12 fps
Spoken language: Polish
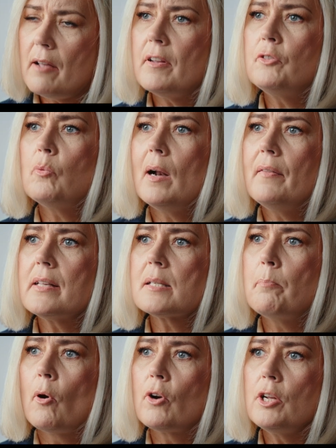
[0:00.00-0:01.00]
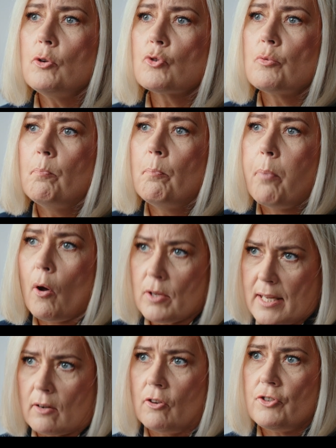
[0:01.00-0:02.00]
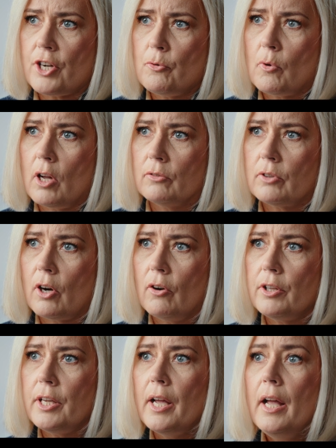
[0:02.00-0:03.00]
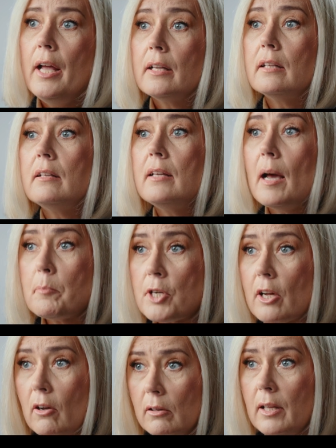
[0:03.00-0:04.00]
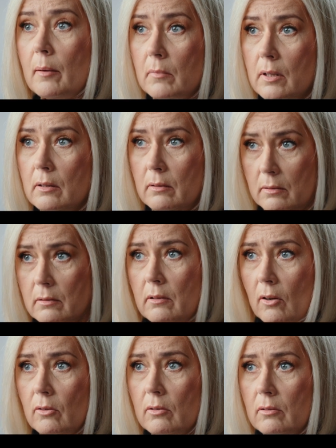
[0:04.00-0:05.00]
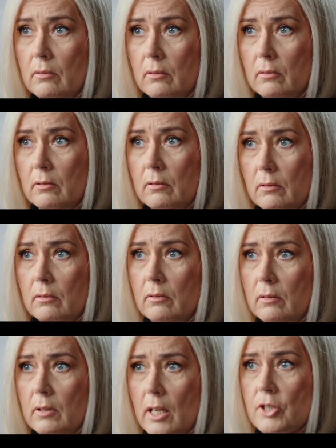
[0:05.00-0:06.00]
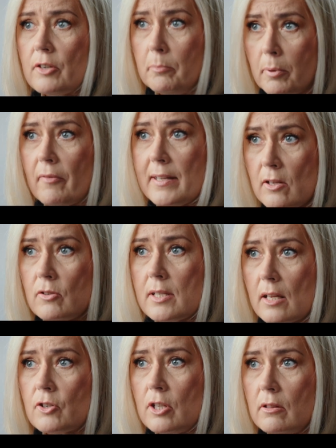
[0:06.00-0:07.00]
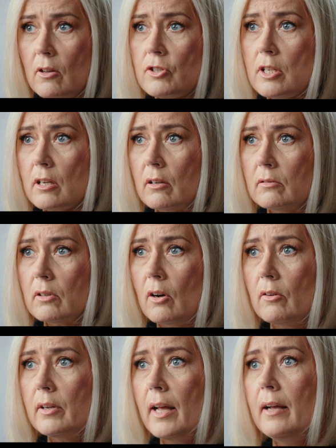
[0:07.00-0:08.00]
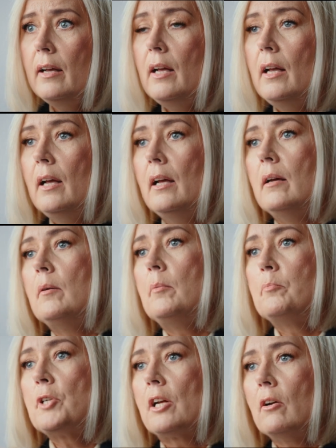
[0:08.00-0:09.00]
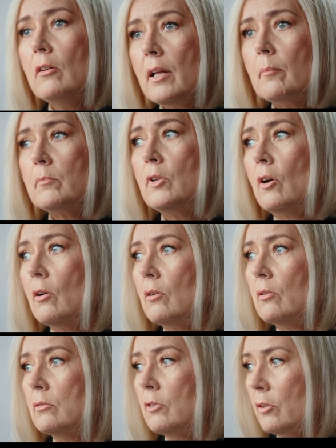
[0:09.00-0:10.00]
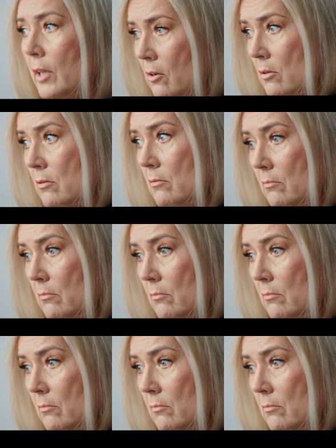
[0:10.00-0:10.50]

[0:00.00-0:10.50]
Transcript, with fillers: ewentualne spory już po zakończeniu kontroli. Kiedy ja przekonam do, jeszcze prowadząc te czynności kontrolne, przekonam do, do tego,